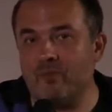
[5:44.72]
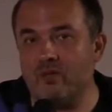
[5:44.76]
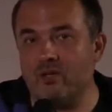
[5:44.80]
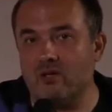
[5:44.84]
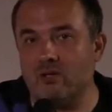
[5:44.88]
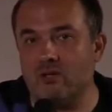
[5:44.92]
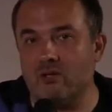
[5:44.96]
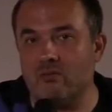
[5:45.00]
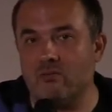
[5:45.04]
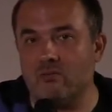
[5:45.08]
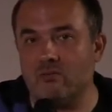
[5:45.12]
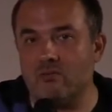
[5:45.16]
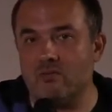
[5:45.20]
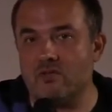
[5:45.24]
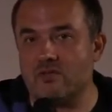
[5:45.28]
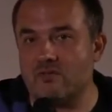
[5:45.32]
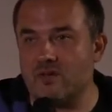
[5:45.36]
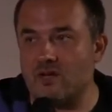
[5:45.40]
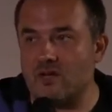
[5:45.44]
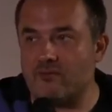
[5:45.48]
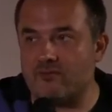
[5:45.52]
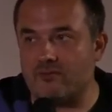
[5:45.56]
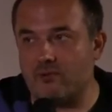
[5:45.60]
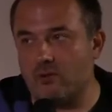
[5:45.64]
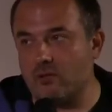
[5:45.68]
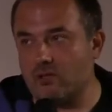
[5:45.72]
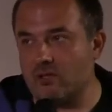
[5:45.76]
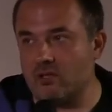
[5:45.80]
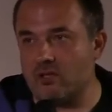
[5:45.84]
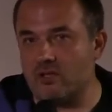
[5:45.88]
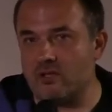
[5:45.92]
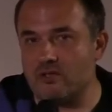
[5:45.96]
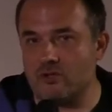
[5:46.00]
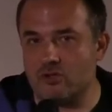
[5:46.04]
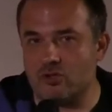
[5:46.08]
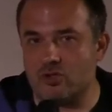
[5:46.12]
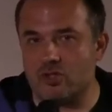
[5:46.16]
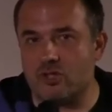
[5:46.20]
Äh, und zwar
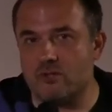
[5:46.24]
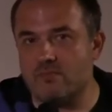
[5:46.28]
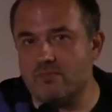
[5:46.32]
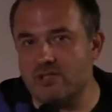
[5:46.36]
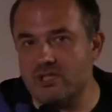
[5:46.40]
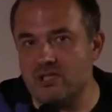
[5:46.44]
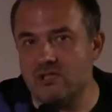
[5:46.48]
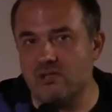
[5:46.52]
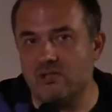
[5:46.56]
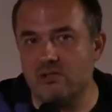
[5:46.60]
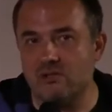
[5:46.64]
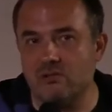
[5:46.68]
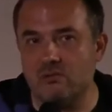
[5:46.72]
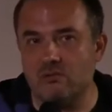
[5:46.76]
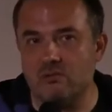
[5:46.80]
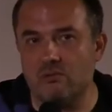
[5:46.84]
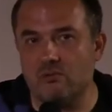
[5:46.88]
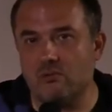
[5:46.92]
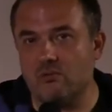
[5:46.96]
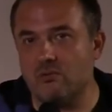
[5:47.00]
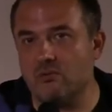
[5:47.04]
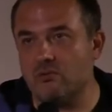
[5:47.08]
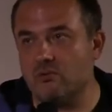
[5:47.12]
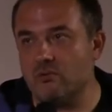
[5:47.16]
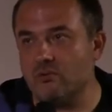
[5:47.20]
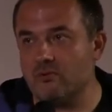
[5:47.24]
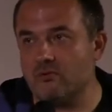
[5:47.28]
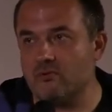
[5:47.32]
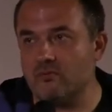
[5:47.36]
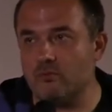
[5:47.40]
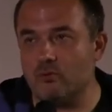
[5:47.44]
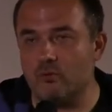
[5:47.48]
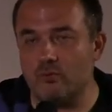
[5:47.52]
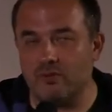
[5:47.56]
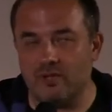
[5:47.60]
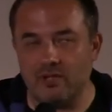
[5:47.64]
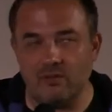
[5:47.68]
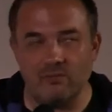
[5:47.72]
erfolgreich, stabil und ohne große
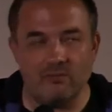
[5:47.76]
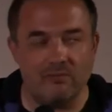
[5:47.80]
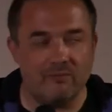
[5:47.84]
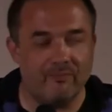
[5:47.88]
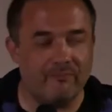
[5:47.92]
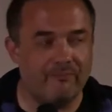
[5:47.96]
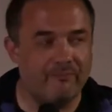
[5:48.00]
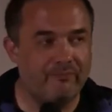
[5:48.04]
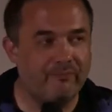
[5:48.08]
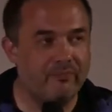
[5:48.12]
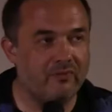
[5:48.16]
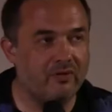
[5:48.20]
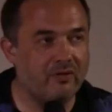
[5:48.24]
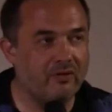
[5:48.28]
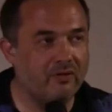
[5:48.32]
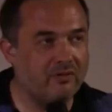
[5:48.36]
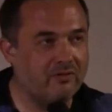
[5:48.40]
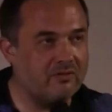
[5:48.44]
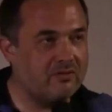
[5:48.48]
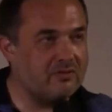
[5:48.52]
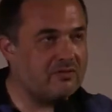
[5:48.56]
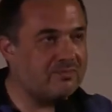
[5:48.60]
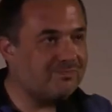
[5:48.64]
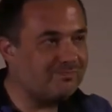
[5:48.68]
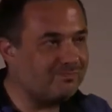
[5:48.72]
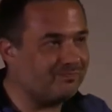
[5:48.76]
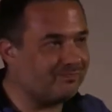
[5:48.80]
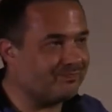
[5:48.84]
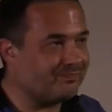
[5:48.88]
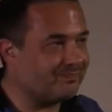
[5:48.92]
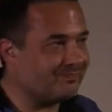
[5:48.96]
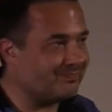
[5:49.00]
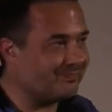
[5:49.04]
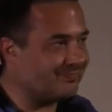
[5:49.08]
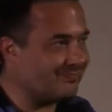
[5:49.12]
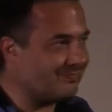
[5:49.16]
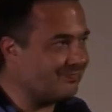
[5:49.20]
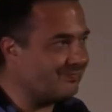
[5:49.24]
Probleme. Und
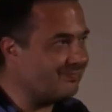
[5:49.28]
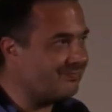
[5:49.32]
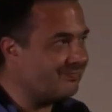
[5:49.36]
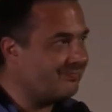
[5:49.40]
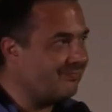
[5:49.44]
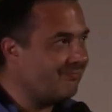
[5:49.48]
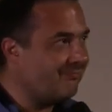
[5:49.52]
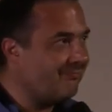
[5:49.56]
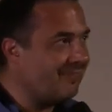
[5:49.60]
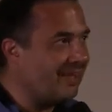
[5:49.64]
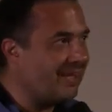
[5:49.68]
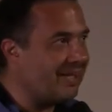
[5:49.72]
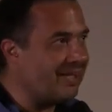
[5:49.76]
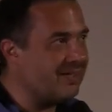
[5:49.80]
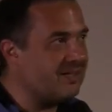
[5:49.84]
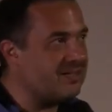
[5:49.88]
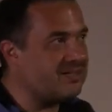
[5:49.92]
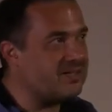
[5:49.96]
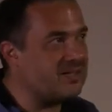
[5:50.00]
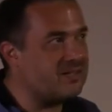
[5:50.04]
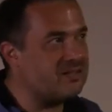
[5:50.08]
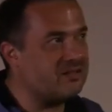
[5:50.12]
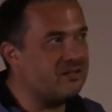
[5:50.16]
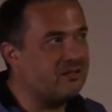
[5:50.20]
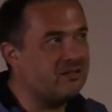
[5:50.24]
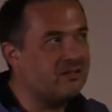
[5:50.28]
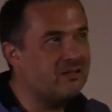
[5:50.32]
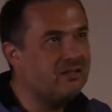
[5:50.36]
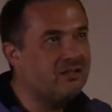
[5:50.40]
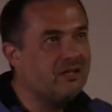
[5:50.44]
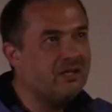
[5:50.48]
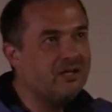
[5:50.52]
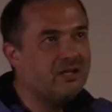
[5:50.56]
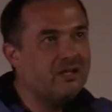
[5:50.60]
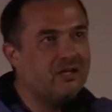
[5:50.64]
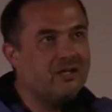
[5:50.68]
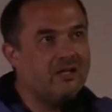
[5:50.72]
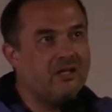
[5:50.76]
das ist halt ein,
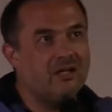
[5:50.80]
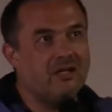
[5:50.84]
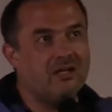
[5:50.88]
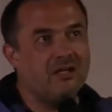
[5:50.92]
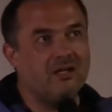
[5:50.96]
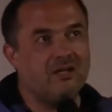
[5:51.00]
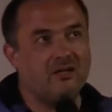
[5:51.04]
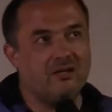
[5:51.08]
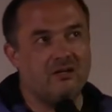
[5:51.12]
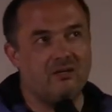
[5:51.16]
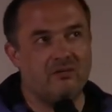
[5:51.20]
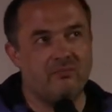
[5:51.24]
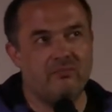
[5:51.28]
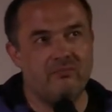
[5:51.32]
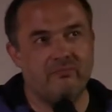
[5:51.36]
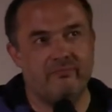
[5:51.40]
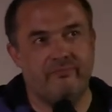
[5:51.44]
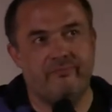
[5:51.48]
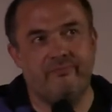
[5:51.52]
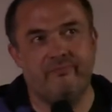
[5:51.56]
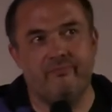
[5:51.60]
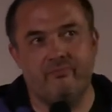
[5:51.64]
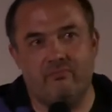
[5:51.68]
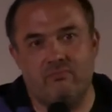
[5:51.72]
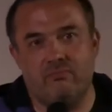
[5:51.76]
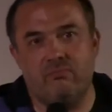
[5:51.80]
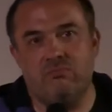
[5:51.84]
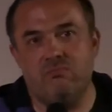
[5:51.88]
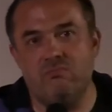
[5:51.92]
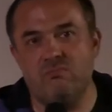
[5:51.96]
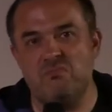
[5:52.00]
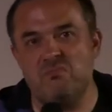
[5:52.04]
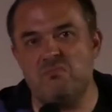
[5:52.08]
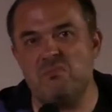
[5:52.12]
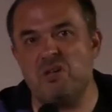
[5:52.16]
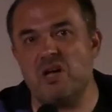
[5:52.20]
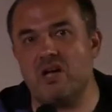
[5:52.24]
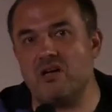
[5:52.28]
ähm,
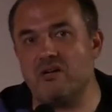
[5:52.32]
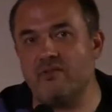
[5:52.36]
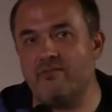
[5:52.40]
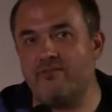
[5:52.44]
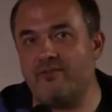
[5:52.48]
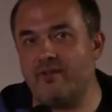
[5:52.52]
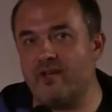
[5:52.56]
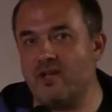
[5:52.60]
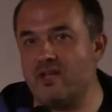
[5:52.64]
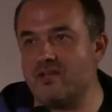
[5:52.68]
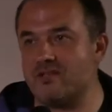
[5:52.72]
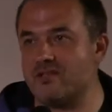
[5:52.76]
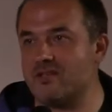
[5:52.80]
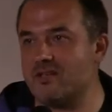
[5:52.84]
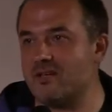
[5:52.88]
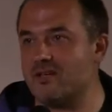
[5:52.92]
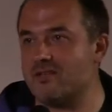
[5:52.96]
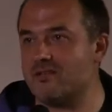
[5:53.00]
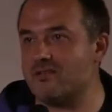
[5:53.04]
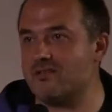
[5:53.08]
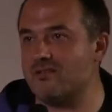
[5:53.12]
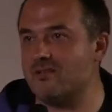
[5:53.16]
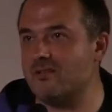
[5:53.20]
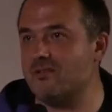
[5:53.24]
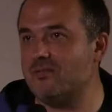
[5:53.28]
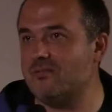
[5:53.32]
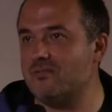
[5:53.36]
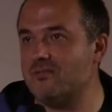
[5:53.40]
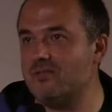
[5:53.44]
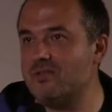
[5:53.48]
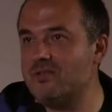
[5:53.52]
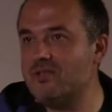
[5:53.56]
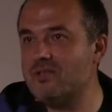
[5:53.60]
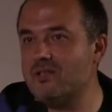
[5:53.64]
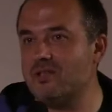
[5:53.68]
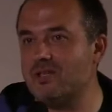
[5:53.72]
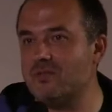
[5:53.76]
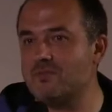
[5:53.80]
ja, eine Fähigkeit, die,
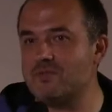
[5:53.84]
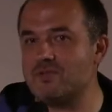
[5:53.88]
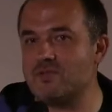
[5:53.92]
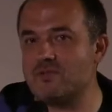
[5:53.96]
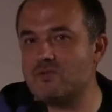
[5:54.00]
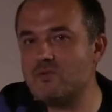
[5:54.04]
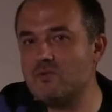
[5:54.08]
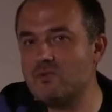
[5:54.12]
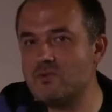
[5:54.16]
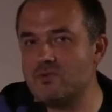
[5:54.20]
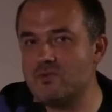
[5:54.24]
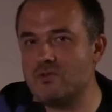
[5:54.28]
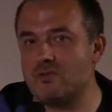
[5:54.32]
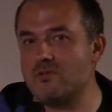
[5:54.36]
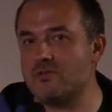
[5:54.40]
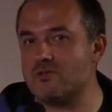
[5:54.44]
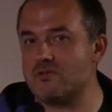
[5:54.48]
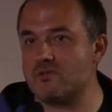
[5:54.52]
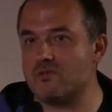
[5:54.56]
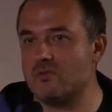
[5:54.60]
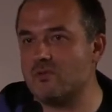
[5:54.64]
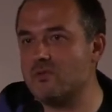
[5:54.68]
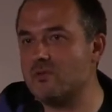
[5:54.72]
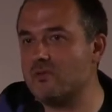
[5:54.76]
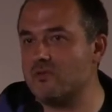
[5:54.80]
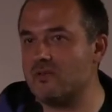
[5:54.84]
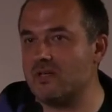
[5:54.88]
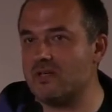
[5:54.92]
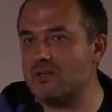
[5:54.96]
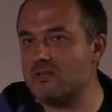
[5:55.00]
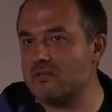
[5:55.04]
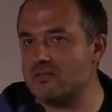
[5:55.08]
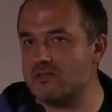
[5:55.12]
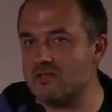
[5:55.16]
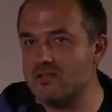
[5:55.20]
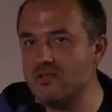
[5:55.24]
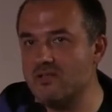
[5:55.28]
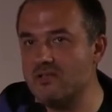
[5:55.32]
die gibt es sonst so ohne
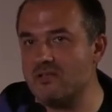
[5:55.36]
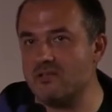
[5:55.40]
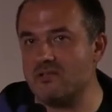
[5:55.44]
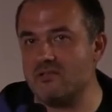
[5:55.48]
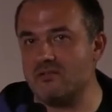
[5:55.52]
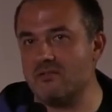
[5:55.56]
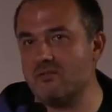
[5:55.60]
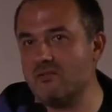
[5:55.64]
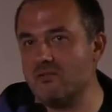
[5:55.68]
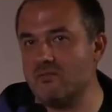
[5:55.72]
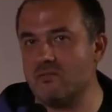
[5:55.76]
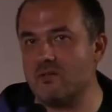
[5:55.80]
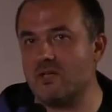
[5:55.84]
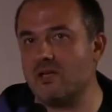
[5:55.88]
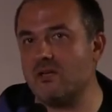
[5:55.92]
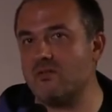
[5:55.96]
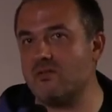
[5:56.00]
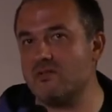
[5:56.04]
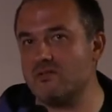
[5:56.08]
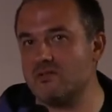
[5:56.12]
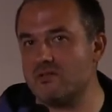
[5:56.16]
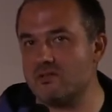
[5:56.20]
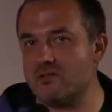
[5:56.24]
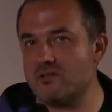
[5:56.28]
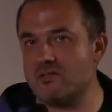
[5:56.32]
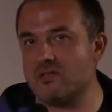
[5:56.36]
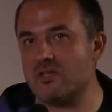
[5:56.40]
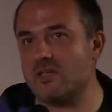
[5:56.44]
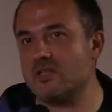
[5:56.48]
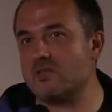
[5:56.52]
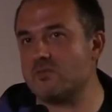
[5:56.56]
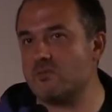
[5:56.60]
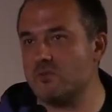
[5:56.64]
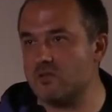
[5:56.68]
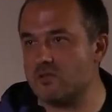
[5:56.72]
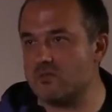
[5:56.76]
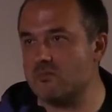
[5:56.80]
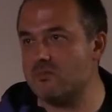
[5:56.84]
weiteres nicht. Also normalerweise sind diese
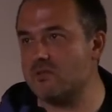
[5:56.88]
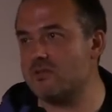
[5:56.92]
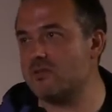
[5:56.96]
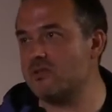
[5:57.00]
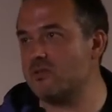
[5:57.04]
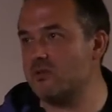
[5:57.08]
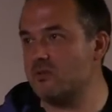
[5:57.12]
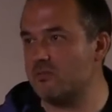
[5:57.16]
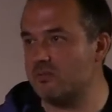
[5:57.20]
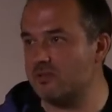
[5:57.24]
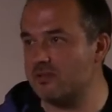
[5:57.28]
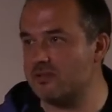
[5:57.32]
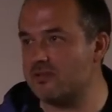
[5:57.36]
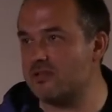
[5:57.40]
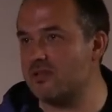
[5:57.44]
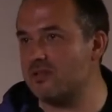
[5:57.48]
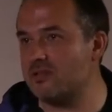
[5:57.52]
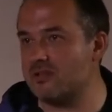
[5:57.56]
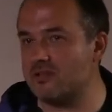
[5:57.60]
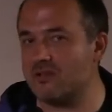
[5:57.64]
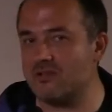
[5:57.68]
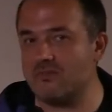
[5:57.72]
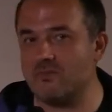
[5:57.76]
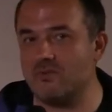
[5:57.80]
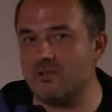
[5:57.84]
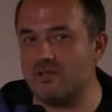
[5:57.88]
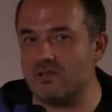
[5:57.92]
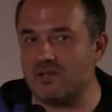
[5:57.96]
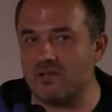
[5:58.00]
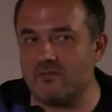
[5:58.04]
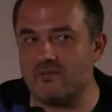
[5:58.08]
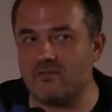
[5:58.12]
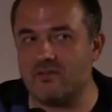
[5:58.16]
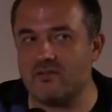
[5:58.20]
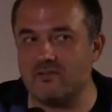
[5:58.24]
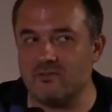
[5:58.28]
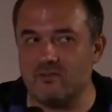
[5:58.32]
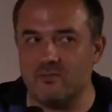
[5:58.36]
Exploits ein bisschen komplizierter, dass man halt
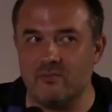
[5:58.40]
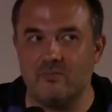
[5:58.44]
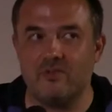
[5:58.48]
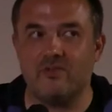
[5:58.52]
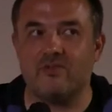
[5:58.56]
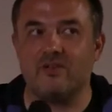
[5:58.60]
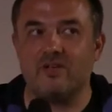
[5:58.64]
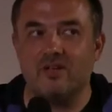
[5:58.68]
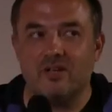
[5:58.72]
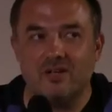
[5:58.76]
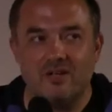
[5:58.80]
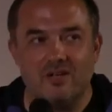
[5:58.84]
einfach so mit